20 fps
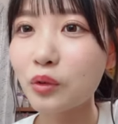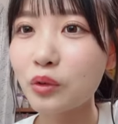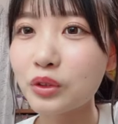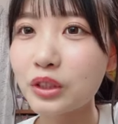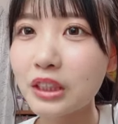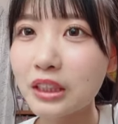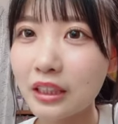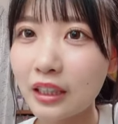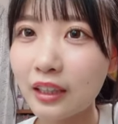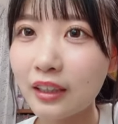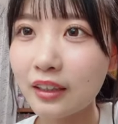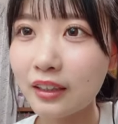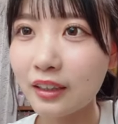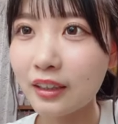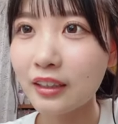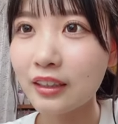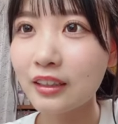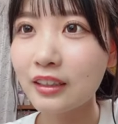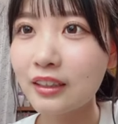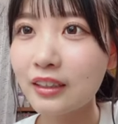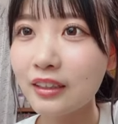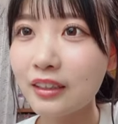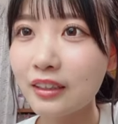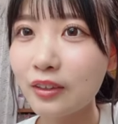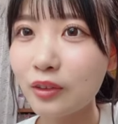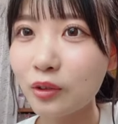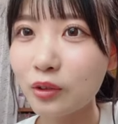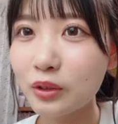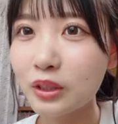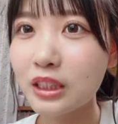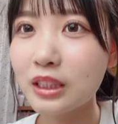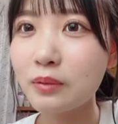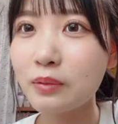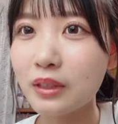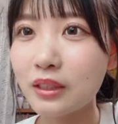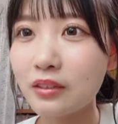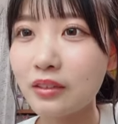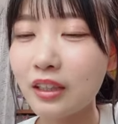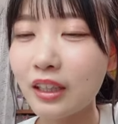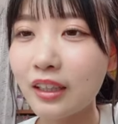お口があったお
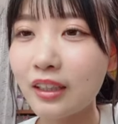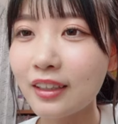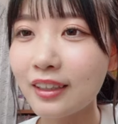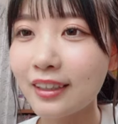唇が